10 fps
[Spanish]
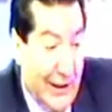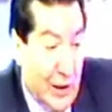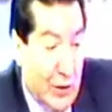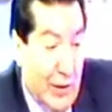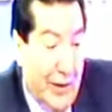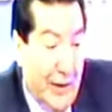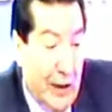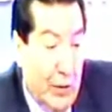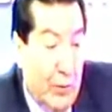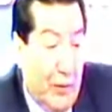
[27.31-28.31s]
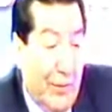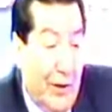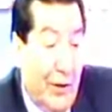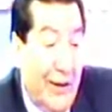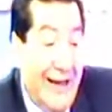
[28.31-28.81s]
Reducción el artículo
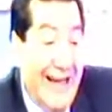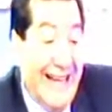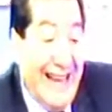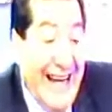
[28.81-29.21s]
primero